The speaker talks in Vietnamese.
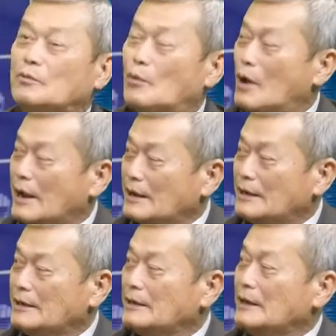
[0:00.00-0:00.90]
Hoa
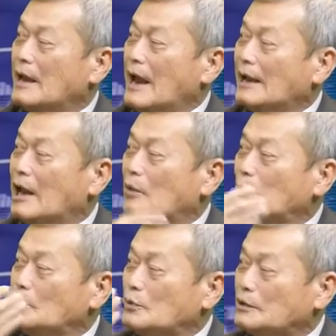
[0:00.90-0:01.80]
Kỳ hay là ông
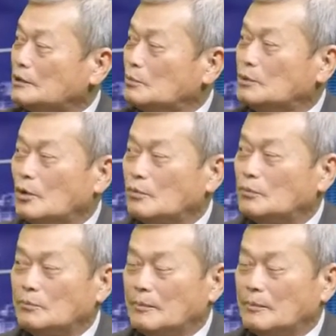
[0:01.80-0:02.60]
nói chuyện tổng thống